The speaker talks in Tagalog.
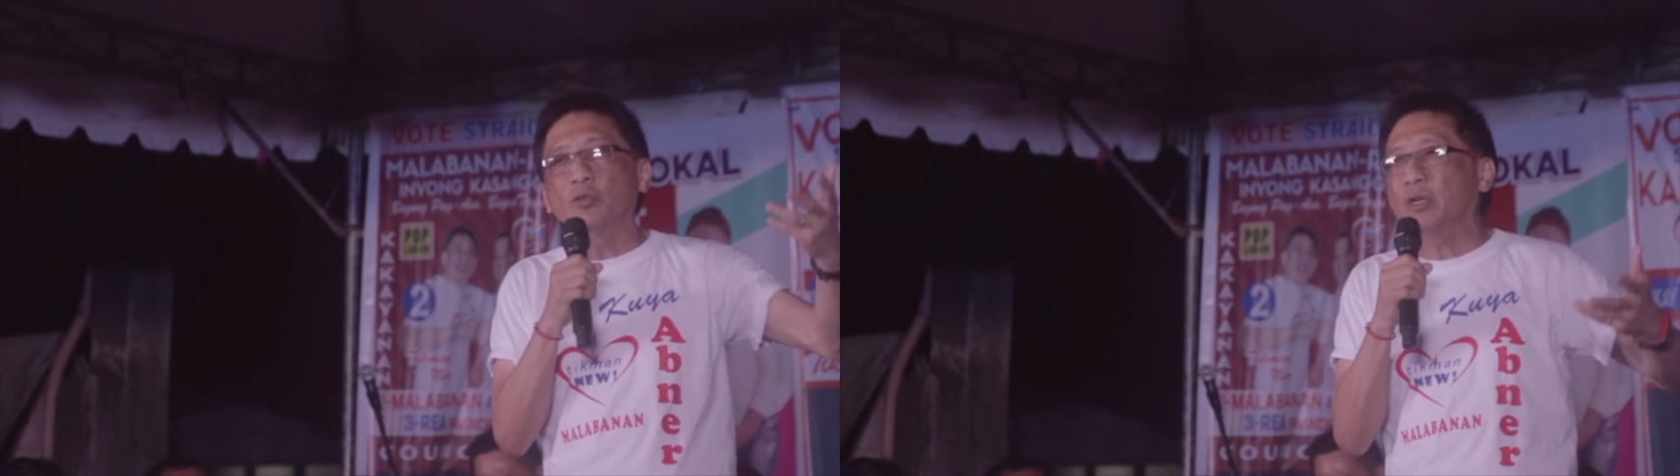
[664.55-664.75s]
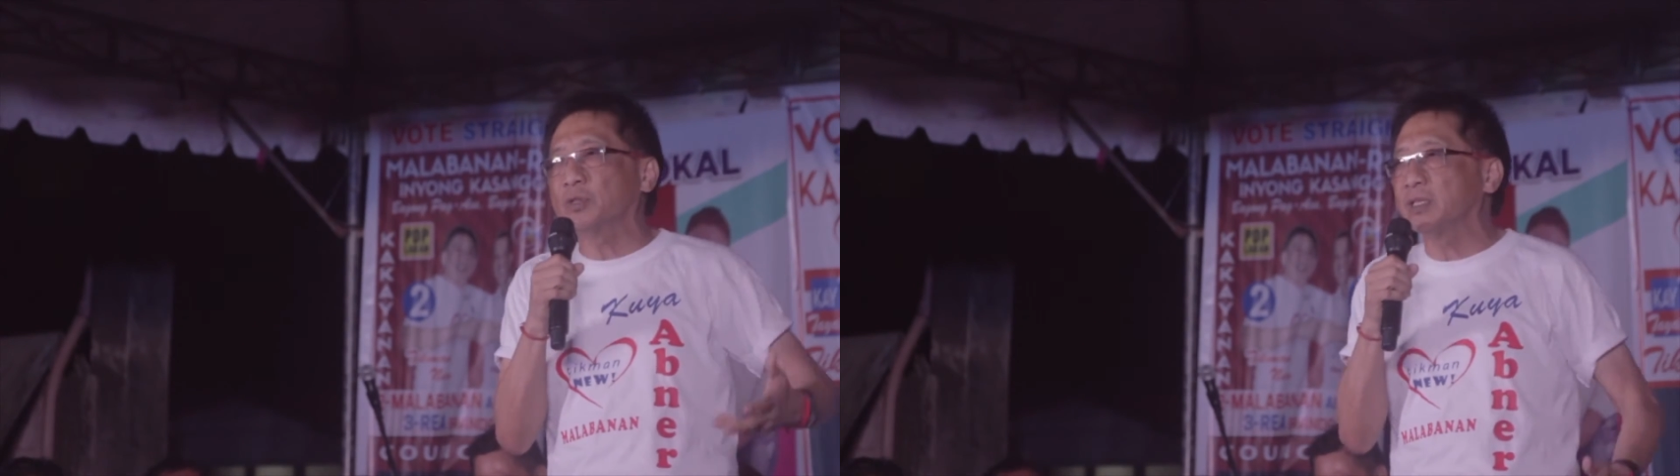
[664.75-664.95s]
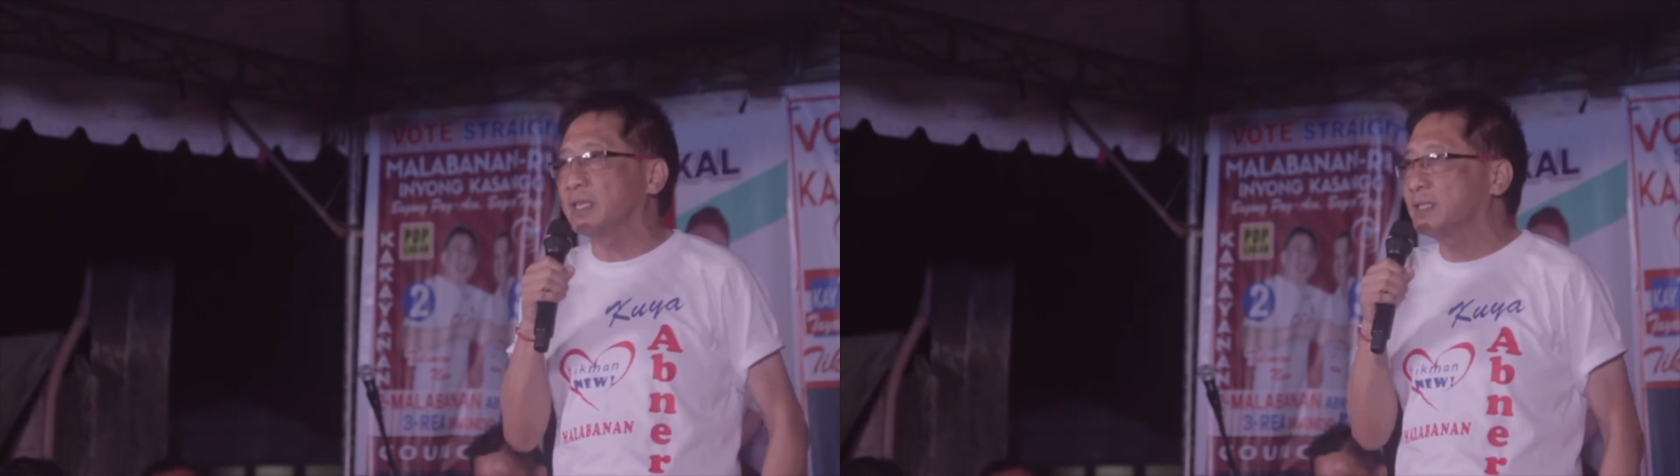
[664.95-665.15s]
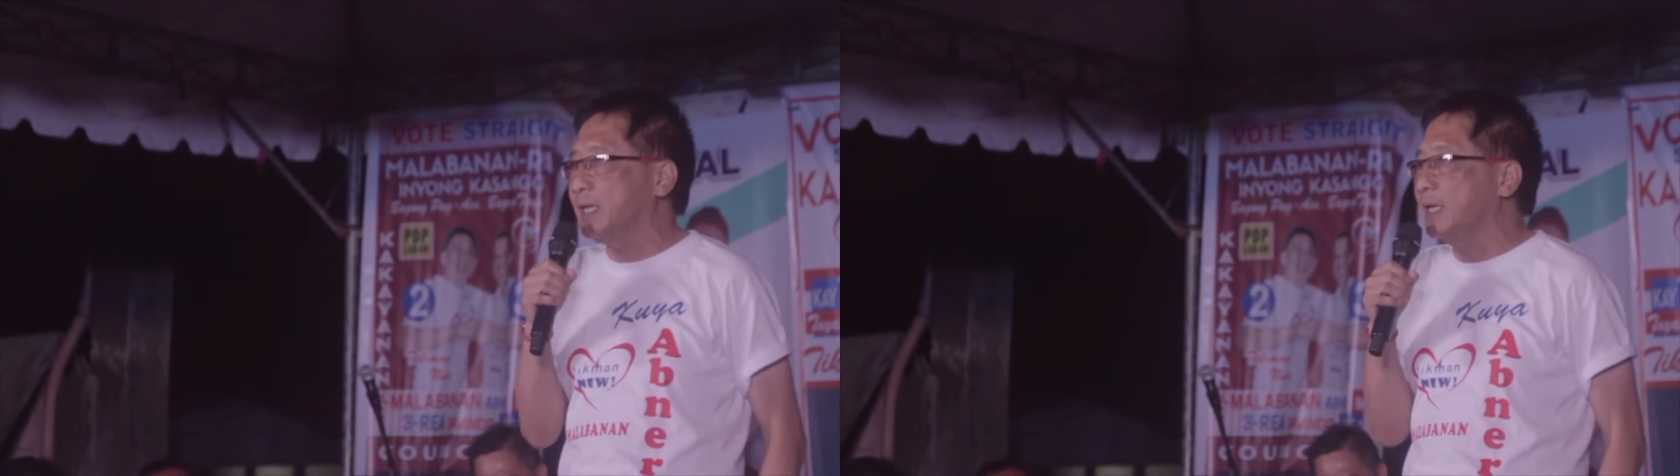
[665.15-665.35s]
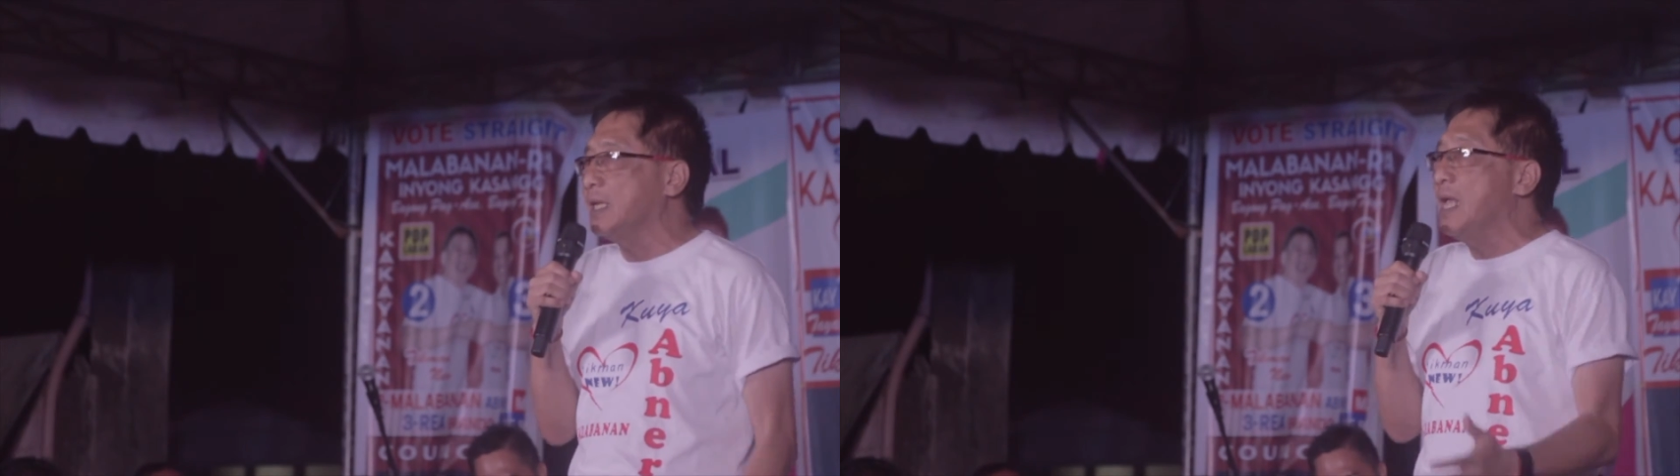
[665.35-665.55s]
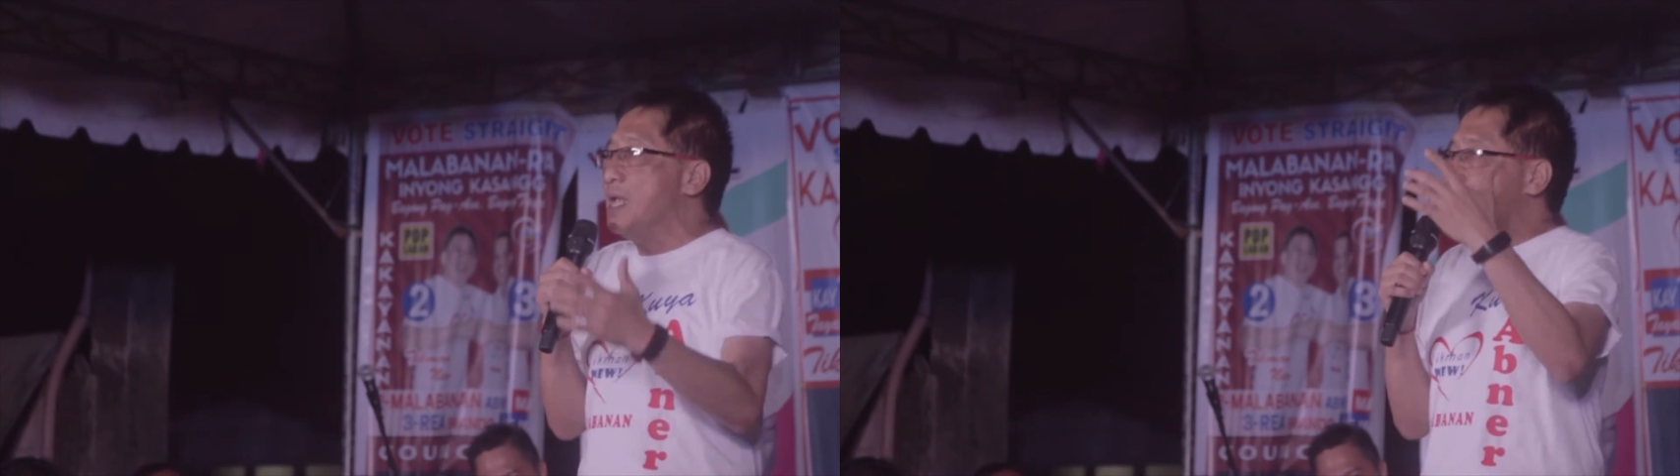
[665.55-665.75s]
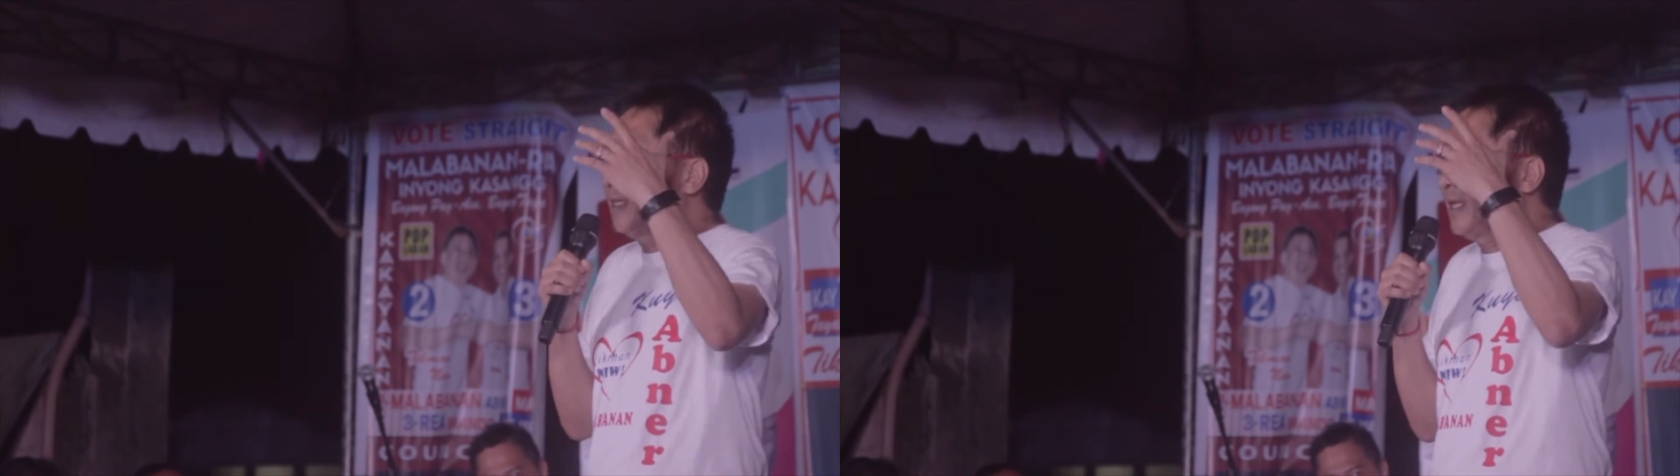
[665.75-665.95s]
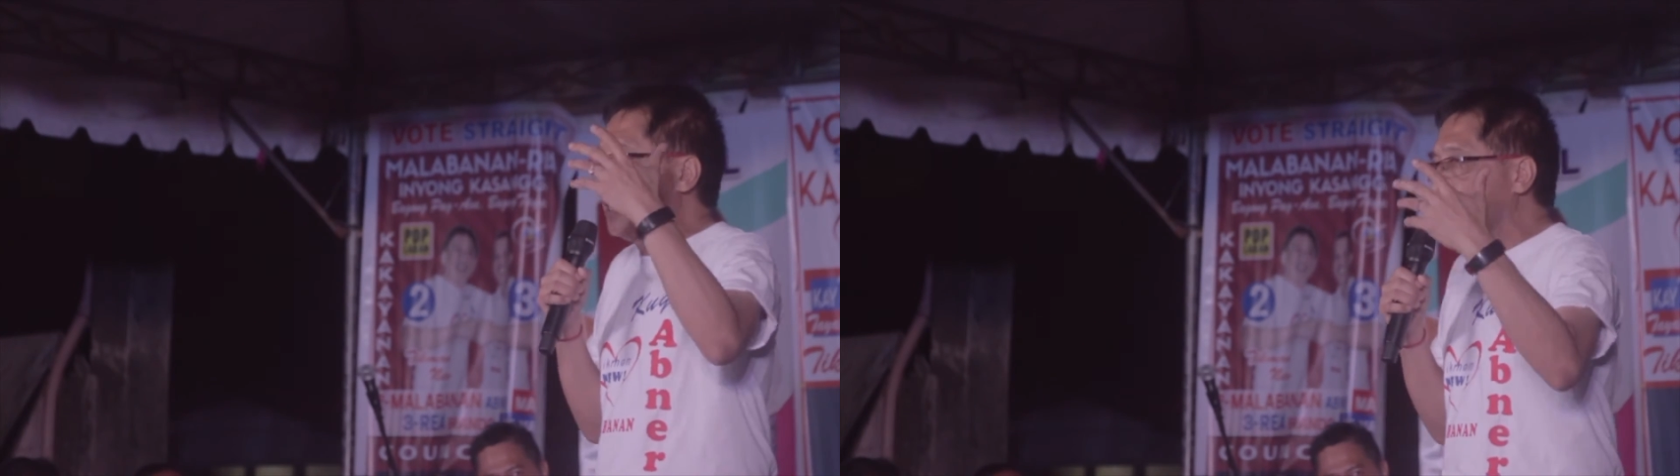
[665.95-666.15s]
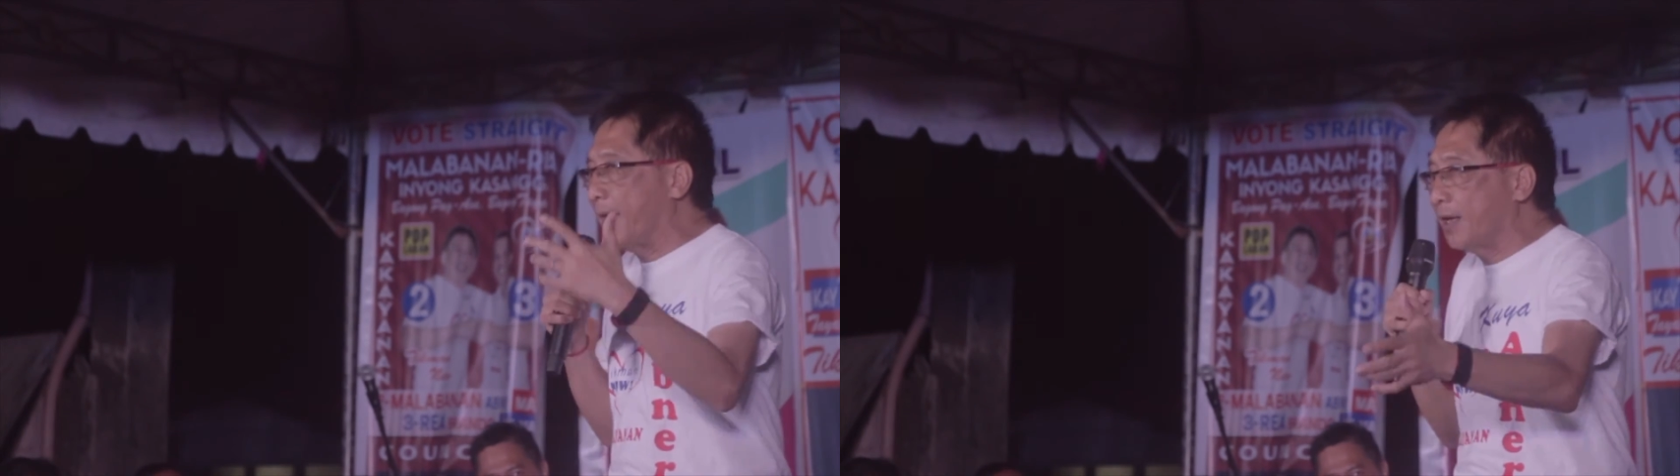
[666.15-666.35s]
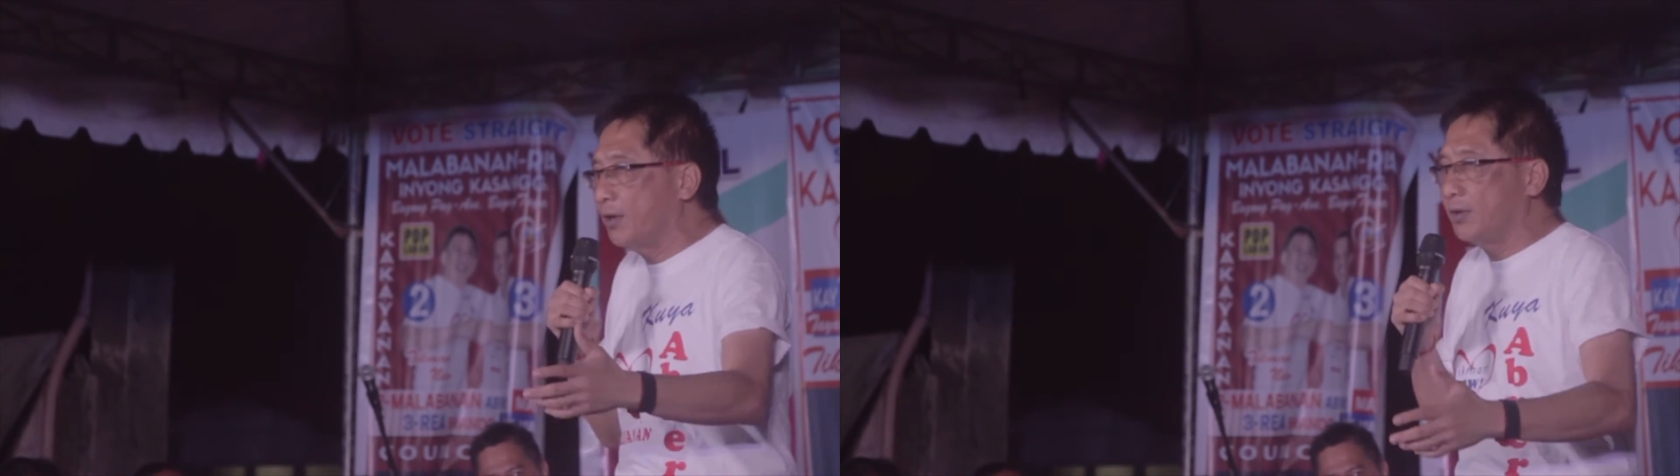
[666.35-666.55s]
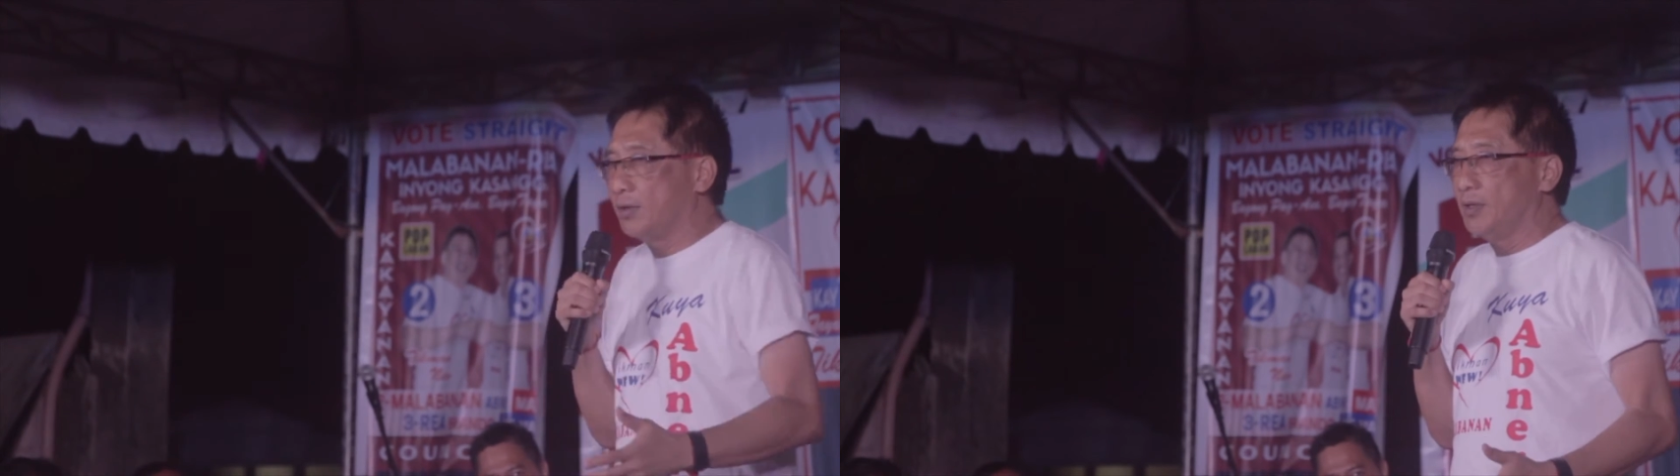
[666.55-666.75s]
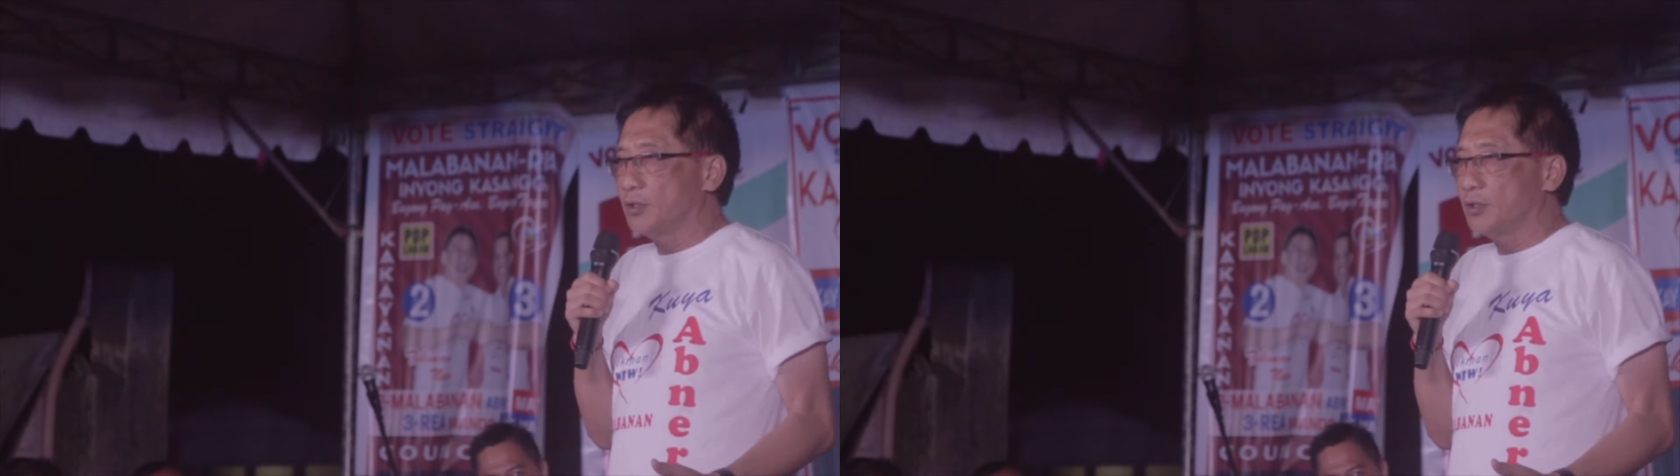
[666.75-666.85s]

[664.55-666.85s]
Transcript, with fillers: 2016, hindi na bago,